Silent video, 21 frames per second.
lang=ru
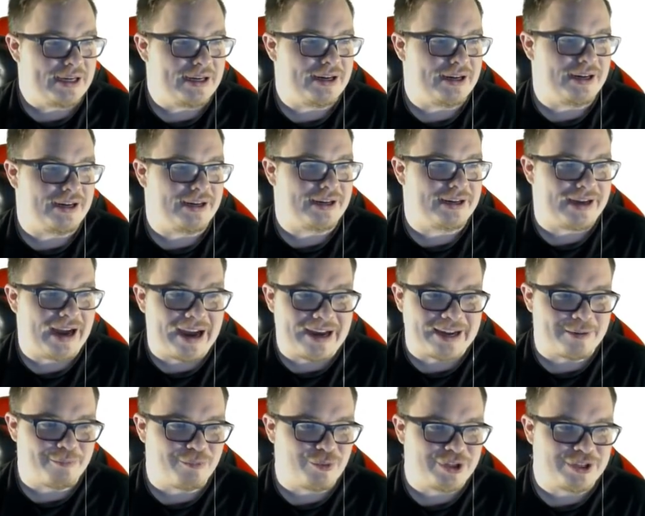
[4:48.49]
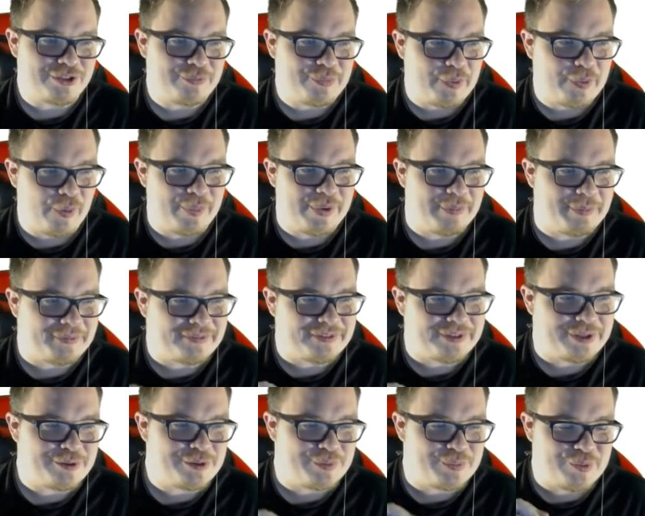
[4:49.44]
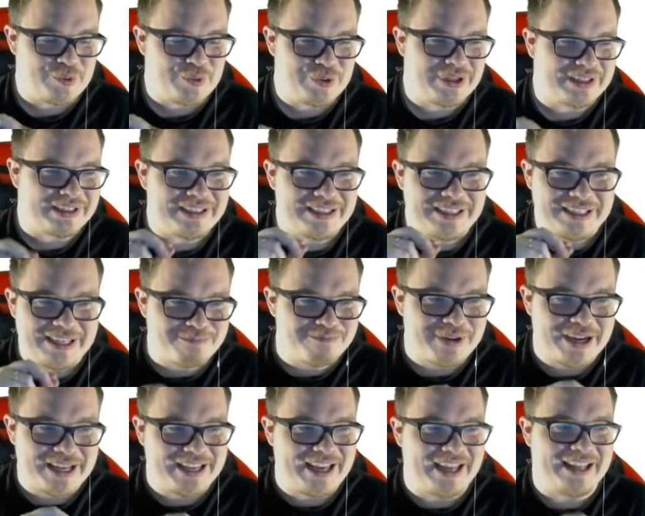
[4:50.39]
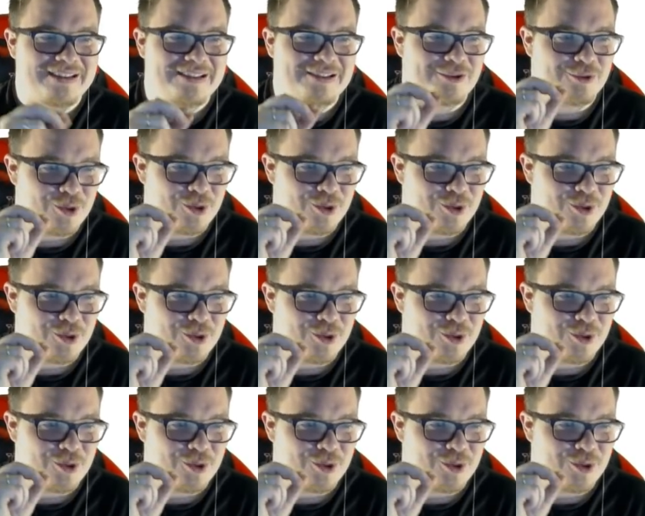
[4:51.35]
А, как работать в PvP, повторюсь, будет непонятно,